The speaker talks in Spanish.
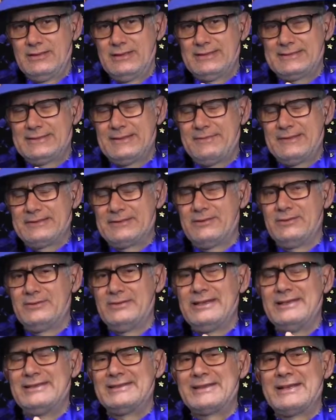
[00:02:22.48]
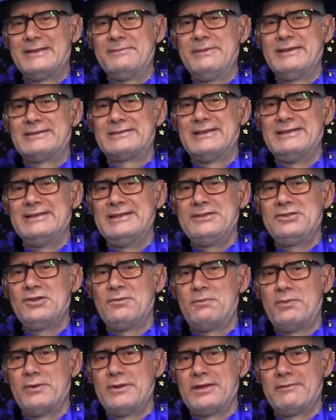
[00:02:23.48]
esa patología en tres meses el
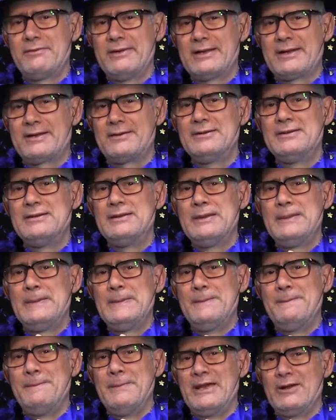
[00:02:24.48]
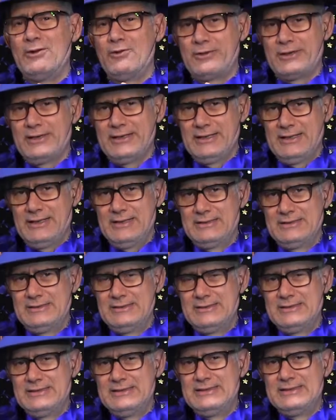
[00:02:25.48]
niño puede ver mejoría.
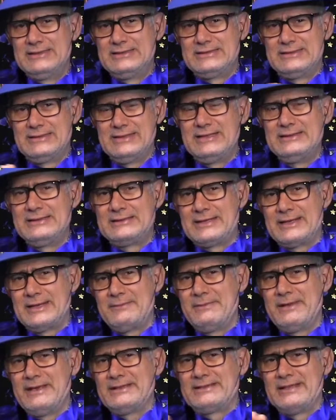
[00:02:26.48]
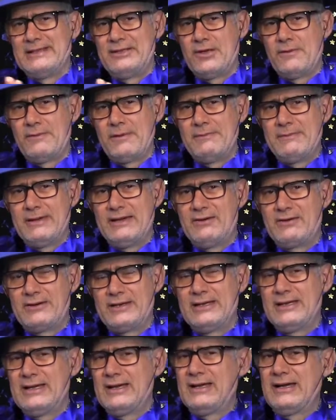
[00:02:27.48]
Si en tres meses no ve
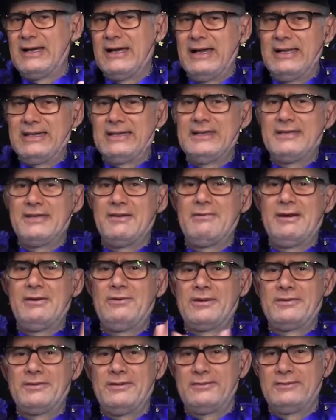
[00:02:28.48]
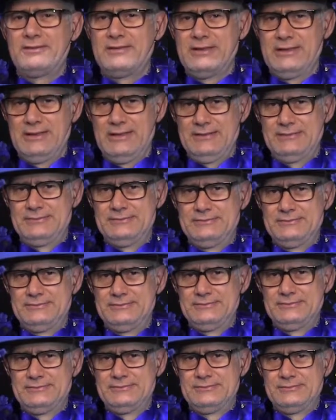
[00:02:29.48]
mejoría, hay que llevarlo a cirugía
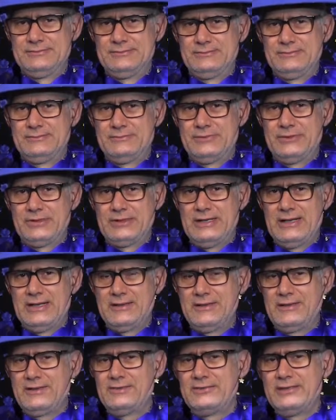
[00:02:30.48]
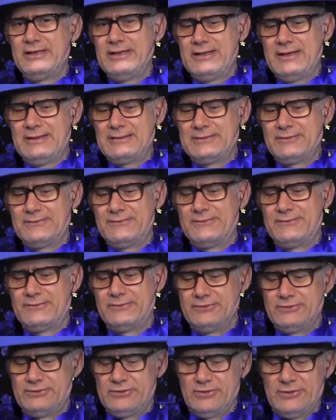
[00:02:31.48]
porque la cirugía
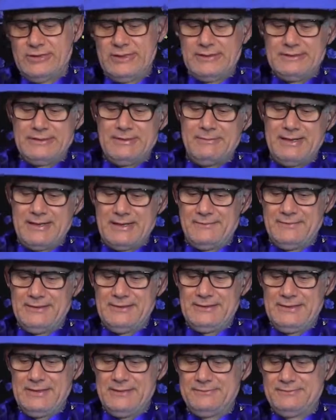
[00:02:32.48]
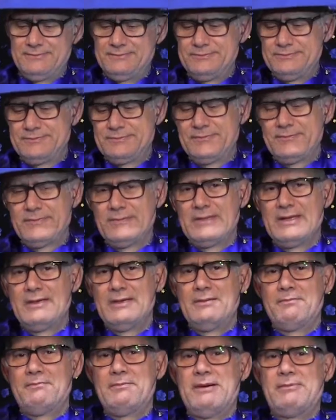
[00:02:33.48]
funciona de maravilla.
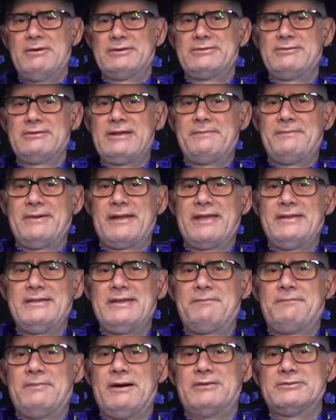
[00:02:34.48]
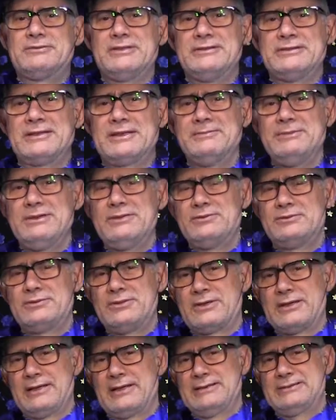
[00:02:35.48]
Vamos a una pequeña pausa y en tres
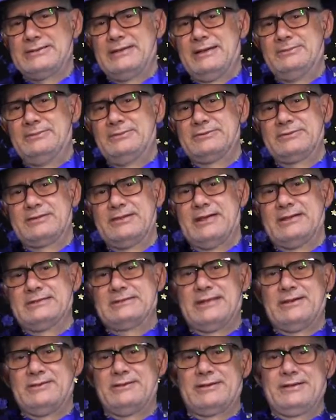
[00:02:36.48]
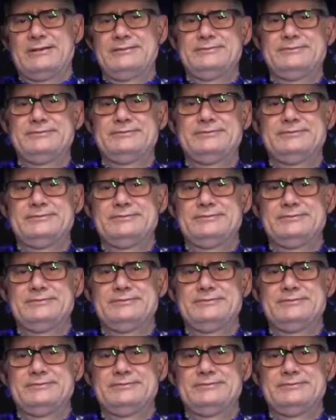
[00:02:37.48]
minutos regresamos. Hasta ahora.